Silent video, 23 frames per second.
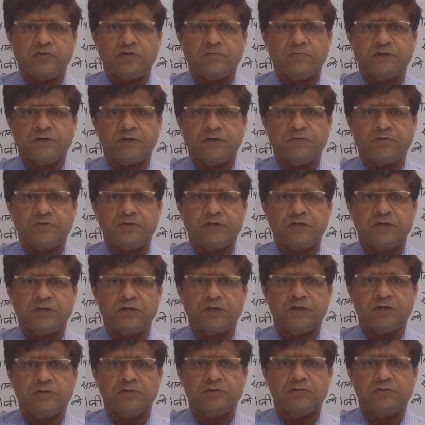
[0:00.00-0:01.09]
से प्यारे
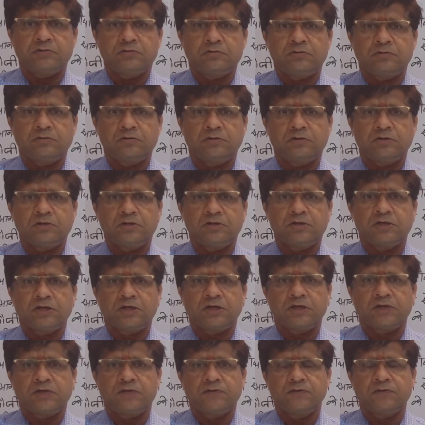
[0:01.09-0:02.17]
विद्यार्थियों
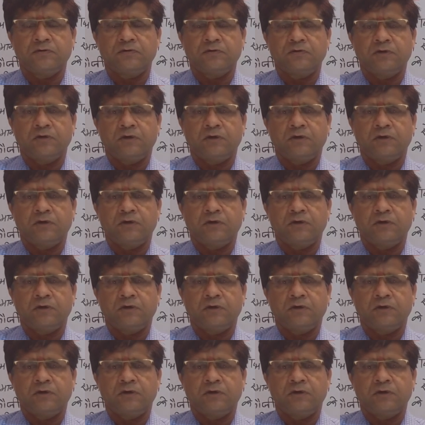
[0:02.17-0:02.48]
साथियों